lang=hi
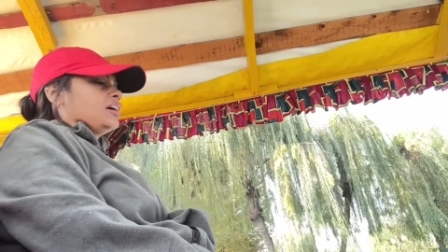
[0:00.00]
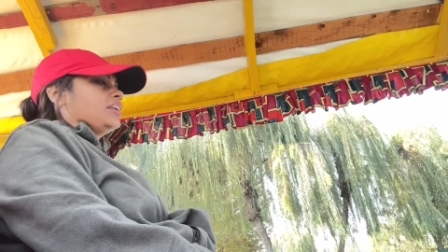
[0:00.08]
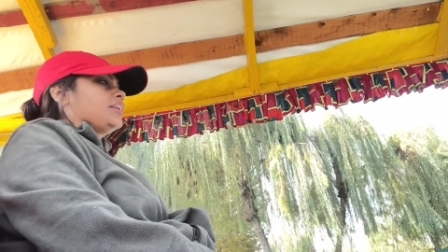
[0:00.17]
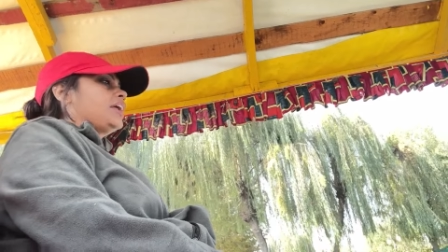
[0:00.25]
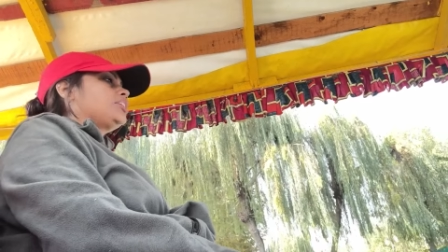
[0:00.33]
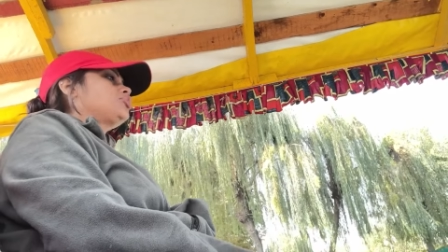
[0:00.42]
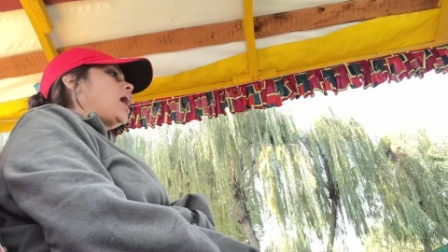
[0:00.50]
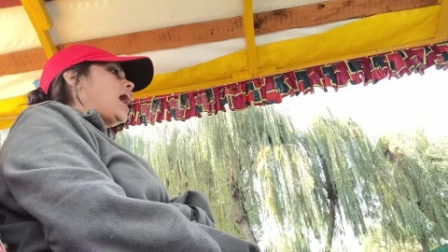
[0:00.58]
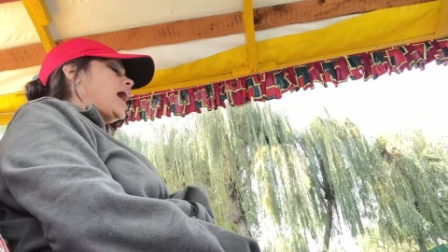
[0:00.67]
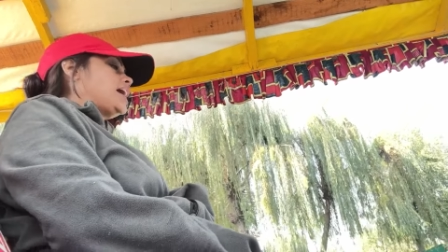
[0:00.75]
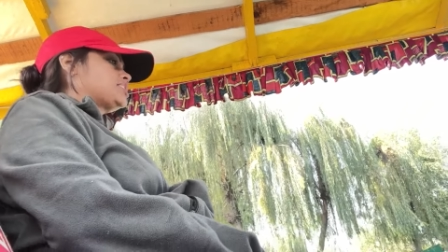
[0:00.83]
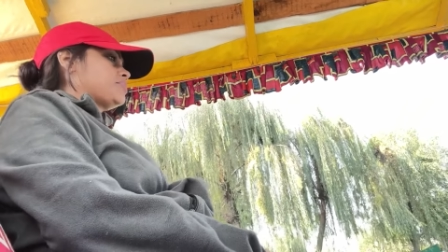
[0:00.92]
नहीं तो
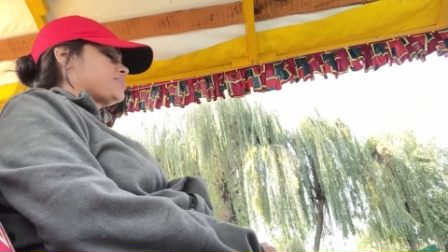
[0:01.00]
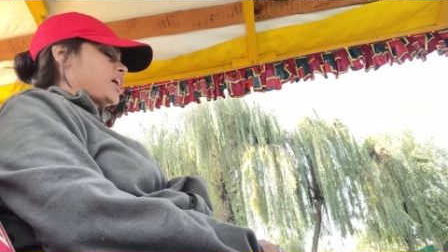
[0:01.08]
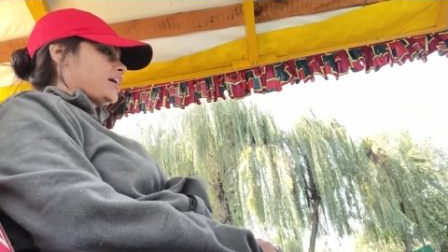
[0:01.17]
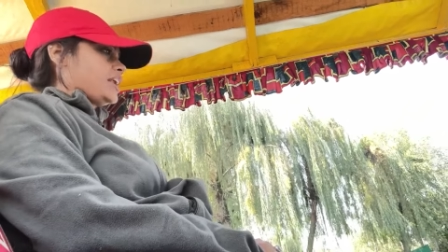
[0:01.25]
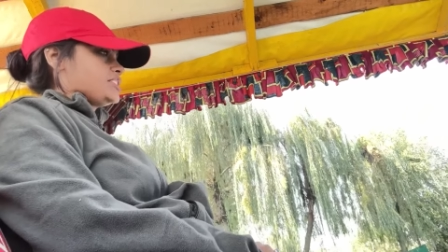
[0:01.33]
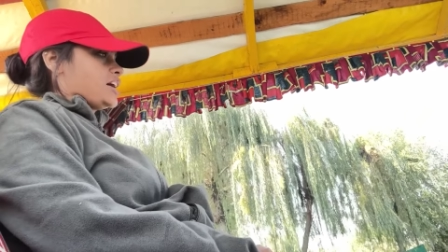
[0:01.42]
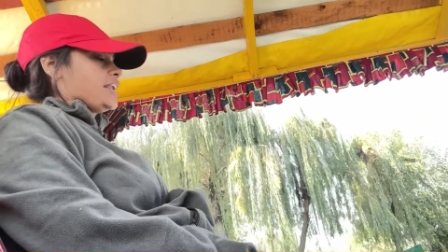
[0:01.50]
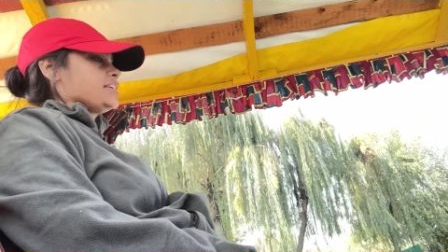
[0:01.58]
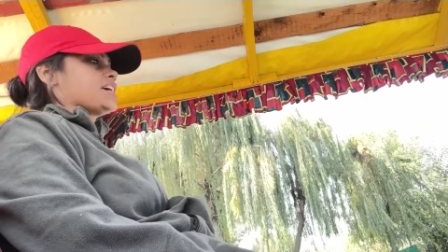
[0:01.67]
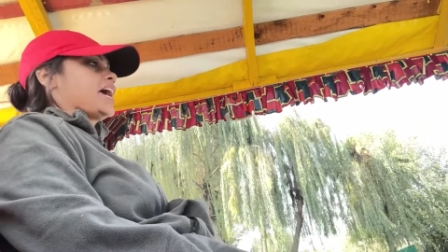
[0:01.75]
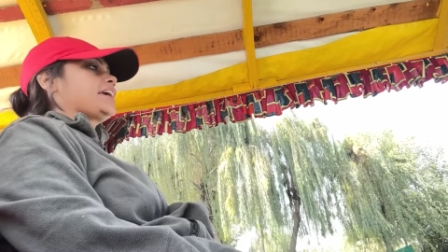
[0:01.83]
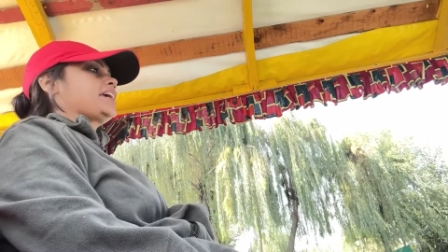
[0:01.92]
आज हम शंकराचार्य
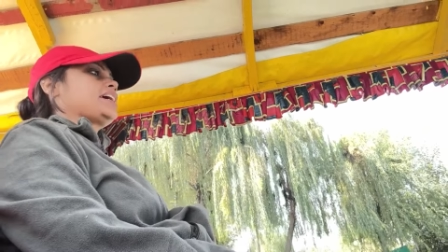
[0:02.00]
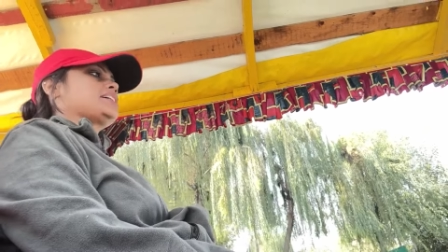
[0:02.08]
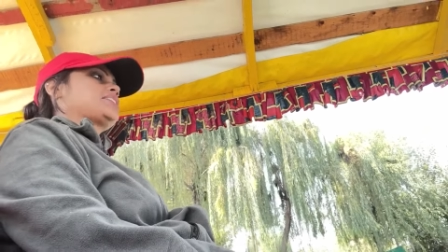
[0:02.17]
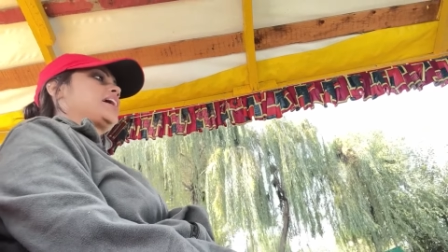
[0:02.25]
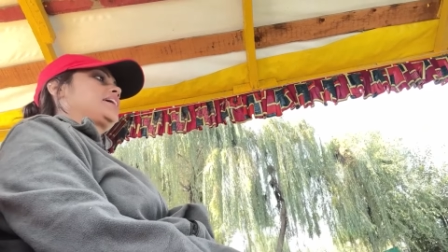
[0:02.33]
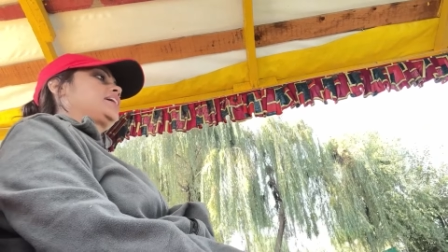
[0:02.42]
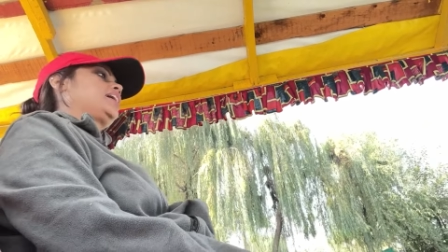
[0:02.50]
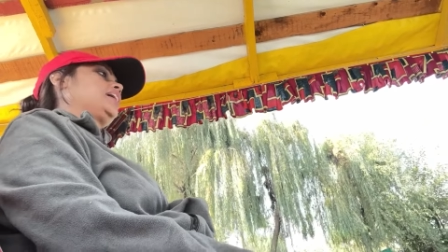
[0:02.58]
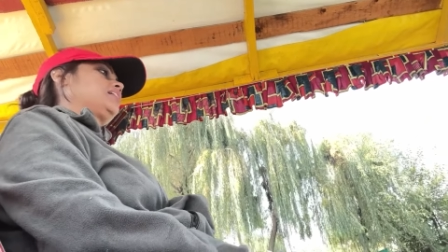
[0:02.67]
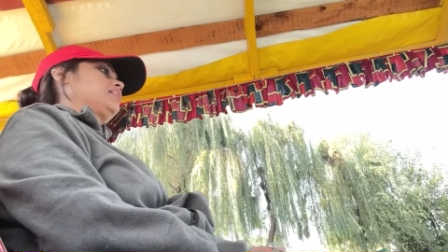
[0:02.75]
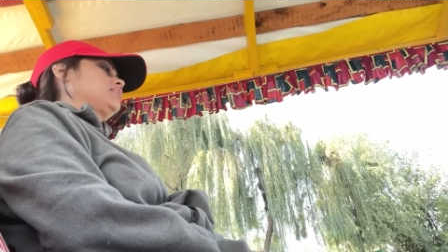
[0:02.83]
जाएंगे ही जाएंगे